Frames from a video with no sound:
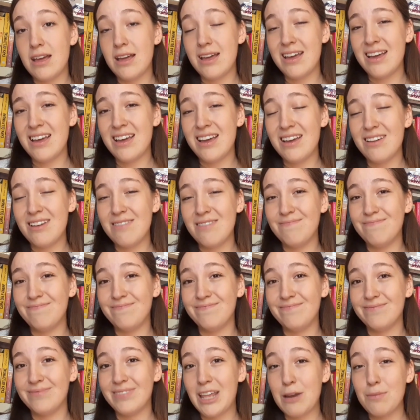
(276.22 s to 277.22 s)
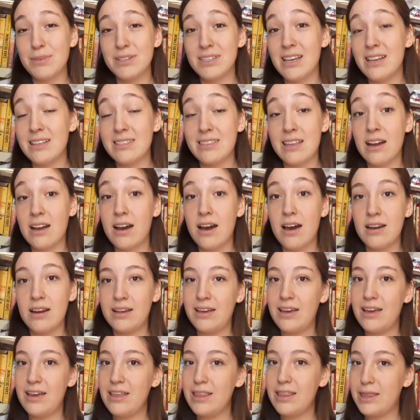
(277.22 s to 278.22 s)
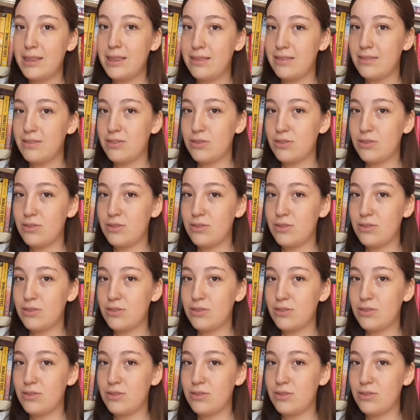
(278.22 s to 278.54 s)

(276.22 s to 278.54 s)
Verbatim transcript: Em, tenemos que destacar que